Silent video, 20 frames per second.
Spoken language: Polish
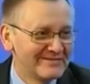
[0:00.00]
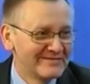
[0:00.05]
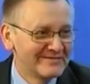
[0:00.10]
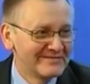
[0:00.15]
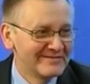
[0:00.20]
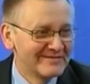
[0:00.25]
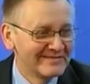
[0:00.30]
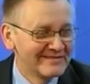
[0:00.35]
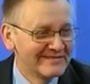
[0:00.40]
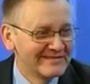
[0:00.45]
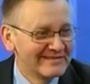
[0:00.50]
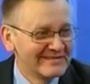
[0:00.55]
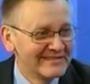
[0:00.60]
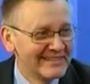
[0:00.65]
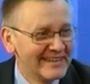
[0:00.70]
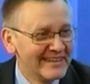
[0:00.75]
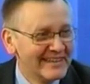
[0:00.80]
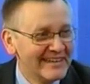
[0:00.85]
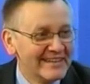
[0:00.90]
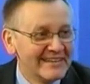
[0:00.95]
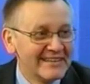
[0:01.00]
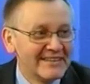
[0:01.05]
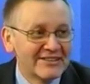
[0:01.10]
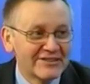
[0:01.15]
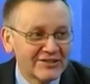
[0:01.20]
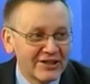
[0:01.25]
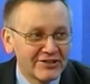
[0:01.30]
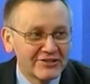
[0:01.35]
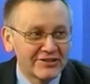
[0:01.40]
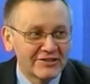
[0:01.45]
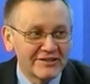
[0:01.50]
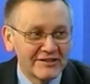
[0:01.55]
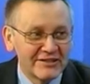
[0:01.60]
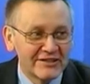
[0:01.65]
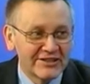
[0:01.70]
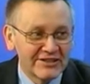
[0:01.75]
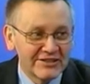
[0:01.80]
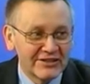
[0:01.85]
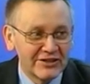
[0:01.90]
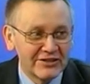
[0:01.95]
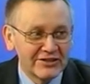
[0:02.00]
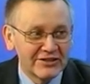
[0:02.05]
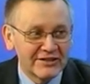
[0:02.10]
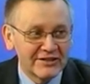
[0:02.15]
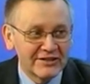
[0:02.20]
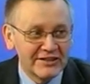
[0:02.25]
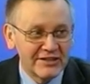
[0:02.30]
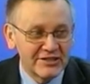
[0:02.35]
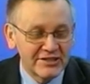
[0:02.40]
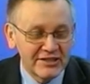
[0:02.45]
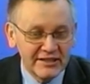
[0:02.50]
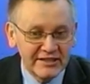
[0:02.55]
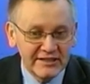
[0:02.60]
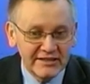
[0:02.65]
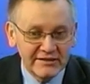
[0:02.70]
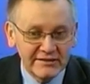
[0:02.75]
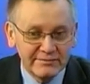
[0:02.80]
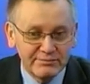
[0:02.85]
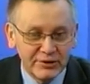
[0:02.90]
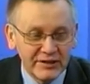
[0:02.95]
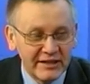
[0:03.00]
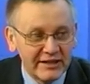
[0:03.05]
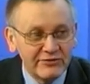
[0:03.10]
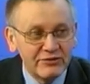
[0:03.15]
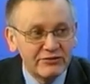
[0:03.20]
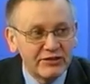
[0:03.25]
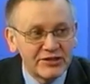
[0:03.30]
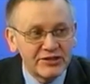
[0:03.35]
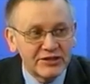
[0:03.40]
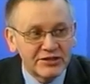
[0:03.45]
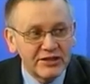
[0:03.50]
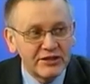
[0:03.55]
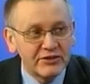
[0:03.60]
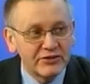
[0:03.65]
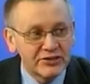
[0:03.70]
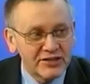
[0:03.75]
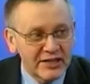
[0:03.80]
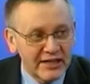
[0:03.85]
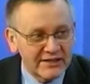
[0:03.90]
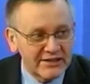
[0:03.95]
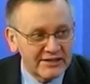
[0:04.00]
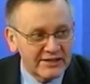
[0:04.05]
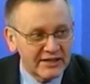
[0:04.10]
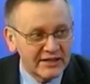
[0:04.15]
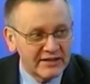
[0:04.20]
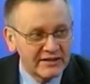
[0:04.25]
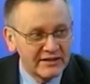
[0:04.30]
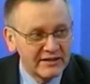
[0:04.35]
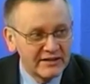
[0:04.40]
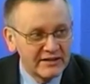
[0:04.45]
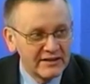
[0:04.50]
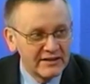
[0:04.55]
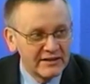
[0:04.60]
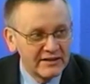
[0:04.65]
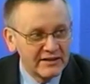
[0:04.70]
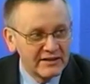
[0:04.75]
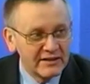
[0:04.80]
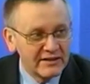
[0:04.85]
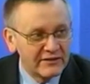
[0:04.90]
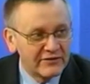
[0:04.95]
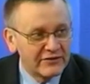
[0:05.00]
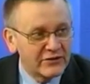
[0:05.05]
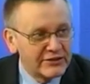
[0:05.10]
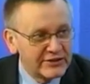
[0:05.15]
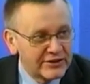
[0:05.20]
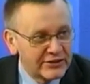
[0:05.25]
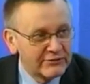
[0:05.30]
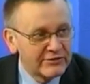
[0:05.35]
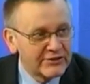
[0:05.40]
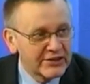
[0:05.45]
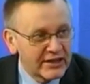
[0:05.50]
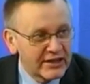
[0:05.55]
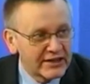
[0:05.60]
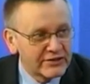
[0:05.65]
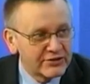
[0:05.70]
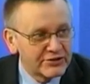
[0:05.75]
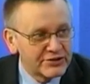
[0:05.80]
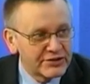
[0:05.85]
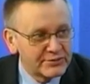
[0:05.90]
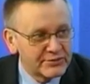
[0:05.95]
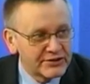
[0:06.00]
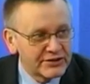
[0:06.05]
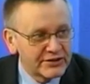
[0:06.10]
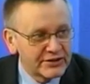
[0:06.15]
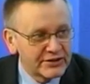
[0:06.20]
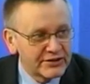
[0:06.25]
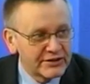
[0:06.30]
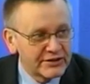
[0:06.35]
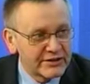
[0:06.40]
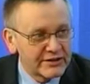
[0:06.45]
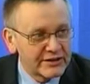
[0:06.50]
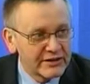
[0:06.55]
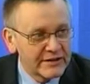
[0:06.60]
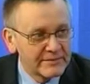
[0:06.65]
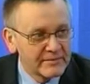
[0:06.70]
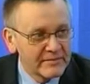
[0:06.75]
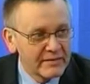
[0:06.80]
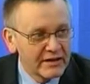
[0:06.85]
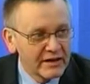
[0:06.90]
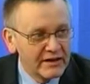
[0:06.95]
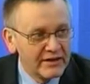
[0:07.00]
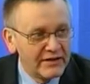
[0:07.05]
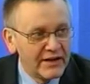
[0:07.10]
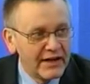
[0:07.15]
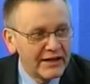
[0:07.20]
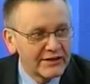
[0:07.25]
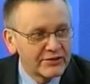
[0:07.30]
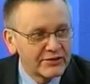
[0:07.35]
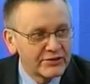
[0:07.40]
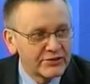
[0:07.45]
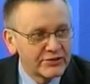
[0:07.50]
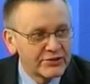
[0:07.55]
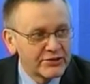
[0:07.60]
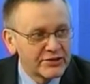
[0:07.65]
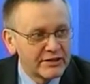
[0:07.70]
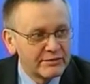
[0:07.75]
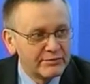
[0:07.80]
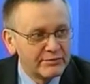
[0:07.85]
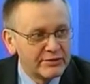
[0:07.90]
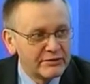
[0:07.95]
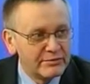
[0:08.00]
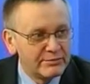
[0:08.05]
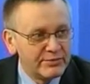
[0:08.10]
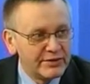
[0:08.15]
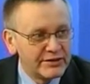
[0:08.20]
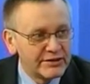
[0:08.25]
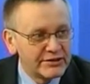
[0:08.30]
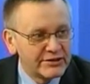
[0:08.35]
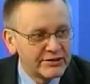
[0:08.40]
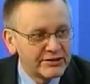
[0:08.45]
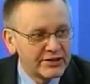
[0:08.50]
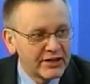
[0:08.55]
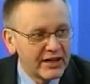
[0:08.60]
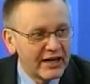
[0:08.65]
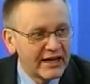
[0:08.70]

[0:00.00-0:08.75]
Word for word: No właśnie, a później jak stąd, to... Y, stąd, jeżeli pojawiła się tylko szansa w końcówce lat 80. na to, żeby być